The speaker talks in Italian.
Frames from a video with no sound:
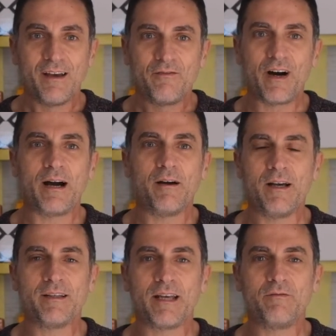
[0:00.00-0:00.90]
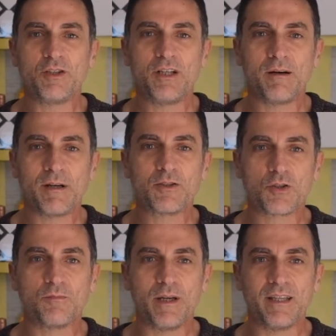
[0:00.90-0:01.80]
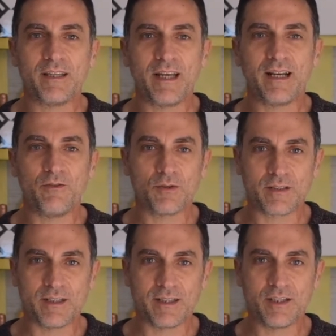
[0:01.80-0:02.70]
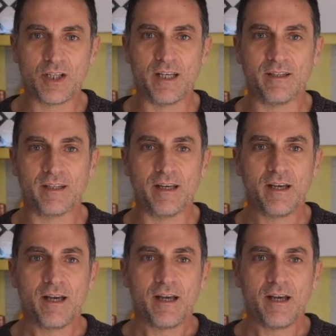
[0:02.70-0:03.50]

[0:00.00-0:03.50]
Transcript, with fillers: va, eh, si avvicina maggiormente alle vostre esigenze.